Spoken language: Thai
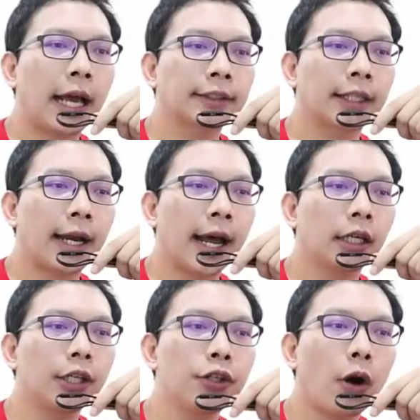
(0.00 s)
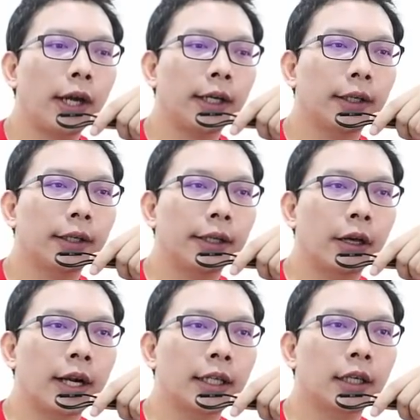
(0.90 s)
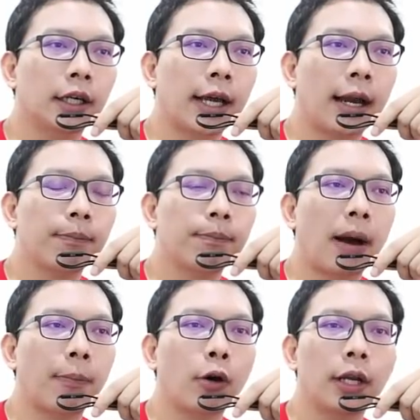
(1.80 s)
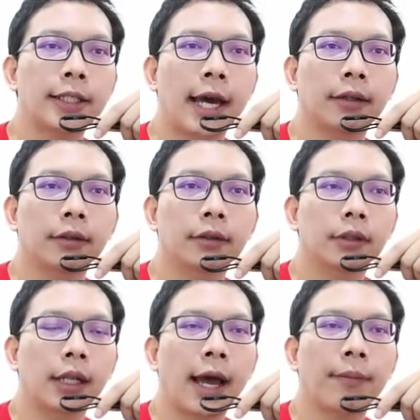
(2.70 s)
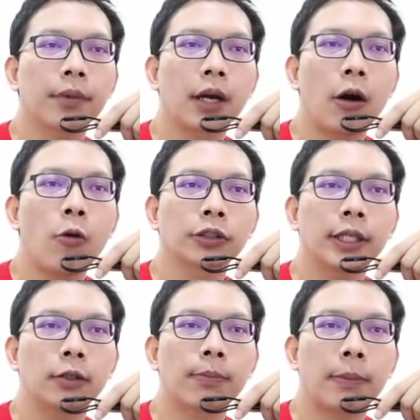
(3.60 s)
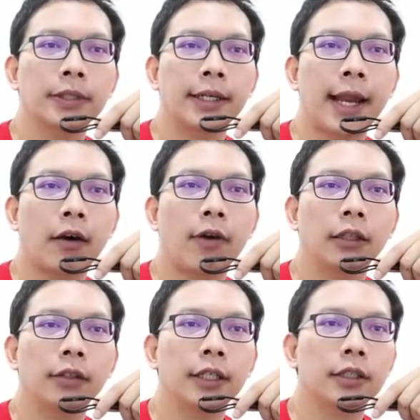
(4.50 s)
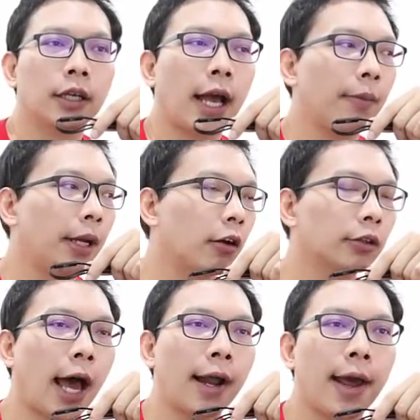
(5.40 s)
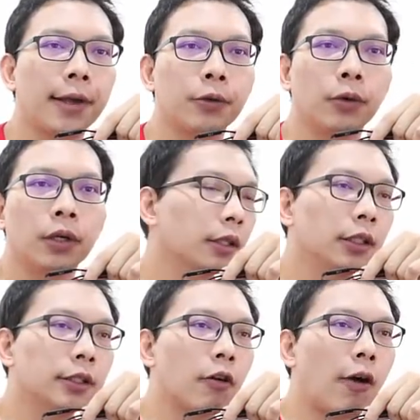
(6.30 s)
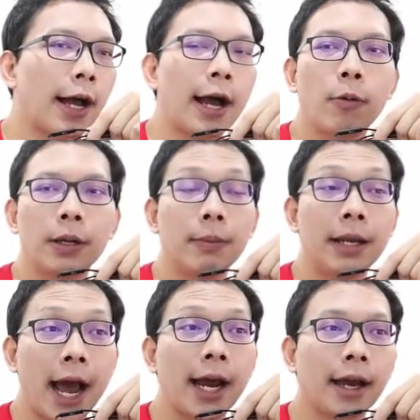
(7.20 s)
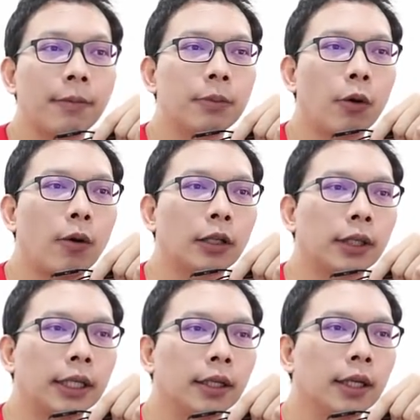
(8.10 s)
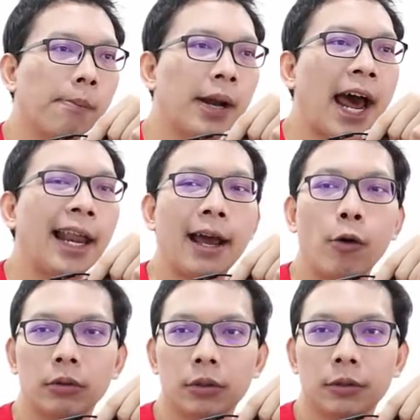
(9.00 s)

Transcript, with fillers: แต่สถานะขึ้นย่อยเดี๋ยวน่าจะเกิดการปรับ correction นะครับเอา 61.8% ดักไว้ตัวนี้ก็จะกลายเป็นแนวต้านได้อยู่คือจังหวะเข้ามันยังไม่ได้นะพี่มองว่าตอนนี้ไม่ทันแล้ว